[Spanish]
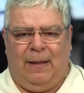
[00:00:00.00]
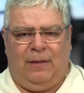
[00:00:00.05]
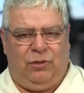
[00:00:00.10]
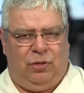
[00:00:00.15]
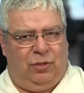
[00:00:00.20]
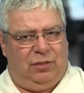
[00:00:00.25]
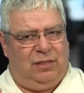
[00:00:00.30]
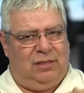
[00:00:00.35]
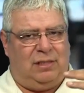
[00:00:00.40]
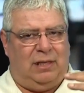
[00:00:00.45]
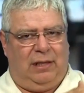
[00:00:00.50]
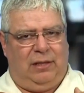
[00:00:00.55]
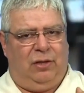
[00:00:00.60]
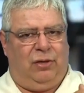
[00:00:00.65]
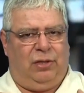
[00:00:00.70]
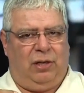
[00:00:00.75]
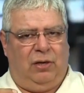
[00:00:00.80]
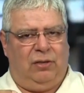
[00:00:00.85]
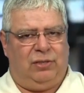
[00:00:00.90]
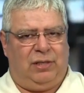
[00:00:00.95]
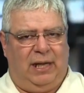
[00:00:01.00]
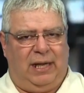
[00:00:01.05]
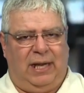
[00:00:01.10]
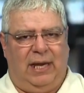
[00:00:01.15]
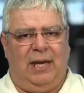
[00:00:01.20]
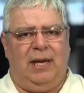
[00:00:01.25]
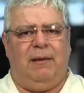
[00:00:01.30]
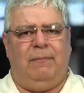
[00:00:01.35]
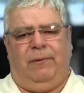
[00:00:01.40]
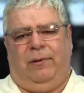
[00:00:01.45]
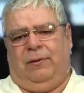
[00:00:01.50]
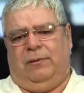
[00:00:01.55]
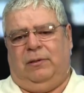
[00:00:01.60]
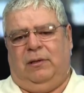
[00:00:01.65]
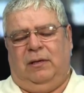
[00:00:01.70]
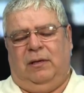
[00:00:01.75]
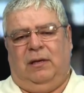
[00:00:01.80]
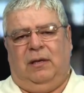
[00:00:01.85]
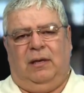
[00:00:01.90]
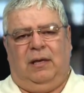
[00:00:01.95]
Dios es el Dios de los equilibrios.
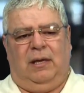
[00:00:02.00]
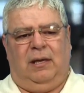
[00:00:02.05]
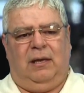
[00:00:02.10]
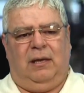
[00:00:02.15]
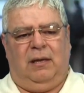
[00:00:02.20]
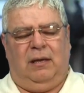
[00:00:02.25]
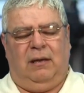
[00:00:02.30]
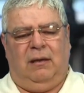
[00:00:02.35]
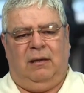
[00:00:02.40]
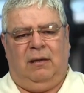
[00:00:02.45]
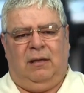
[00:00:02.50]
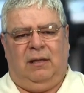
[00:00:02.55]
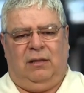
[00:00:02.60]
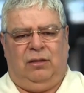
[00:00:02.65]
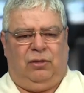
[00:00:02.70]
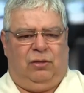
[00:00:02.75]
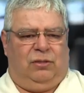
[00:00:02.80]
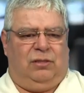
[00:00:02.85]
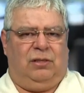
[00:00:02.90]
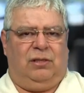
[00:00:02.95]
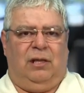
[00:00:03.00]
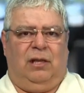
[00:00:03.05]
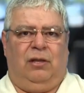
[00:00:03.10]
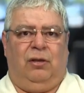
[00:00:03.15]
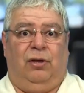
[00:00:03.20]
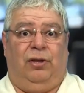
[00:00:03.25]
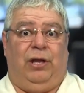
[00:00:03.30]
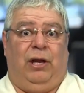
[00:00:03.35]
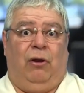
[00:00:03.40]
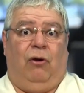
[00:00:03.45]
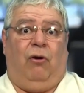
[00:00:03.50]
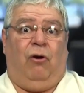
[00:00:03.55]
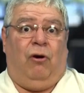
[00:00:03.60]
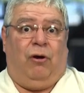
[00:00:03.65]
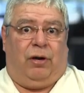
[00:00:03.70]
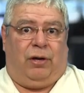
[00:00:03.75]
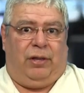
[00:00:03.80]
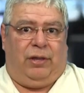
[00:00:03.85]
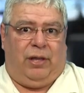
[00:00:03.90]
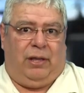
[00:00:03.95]
Eh, Dios es el Dios del
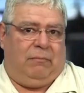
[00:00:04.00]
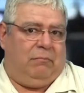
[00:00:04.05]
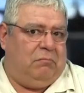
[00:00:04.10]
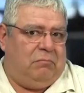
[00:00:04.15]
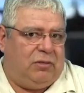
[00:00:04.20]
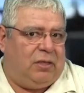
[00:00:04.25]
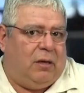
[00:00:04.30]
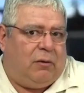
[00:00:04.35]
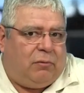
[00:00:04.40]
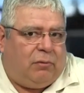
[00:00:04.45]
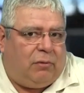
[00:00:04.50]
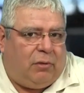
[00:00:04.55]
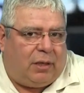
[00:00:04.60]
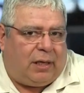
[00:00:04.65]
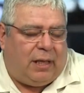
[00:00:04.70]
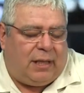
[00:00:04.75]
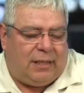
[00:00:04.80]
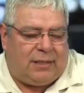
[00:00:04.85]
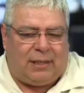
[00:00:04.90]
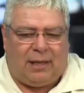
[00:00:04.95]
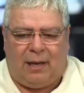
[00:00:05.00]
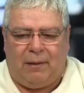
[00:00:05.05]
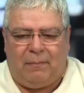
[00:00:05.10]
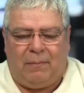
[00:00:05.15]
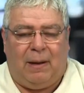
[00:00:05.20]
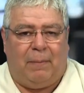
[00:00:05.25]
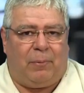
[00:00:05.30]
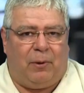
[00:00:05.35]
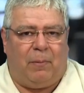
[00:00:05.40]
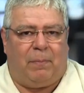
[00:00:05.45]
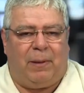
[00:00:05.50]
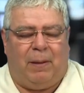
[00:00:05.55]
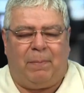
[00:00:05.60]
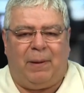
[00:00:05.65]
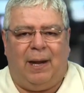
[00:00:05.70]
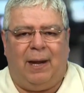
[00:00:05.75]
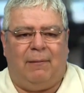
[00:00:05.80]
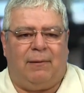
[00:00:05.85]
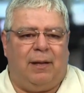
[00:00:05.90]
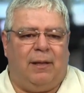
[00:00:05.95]
orden, según lo que dice la, propia
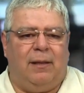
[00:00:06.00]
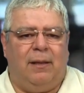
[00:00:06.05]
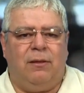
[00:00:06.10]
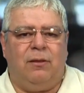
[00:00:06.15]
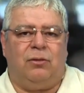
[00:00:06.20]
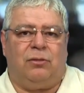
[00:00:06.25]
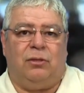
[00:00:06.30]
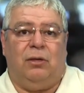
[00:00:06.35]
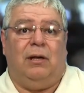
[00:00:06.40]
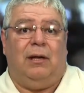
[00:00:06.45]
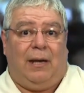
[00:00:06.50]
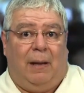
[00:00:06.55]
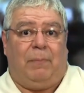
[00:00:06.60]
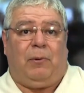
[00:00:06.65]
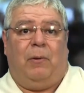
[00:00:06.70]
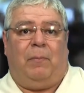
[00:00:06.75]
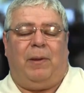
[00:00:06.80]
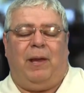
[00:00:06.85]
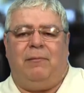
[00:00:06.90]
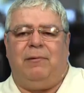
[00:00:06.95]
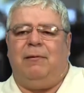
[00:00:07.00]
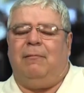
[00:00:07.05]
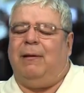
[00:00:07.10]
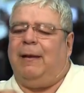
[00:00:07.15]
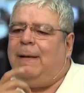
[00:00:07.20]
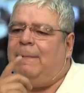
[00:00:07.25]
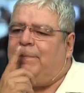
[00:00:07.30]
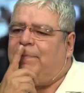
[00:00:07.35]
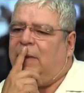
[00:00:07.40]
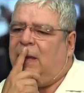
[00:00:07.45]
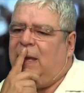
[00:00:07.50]
palabra de Dios, la propia Biblia.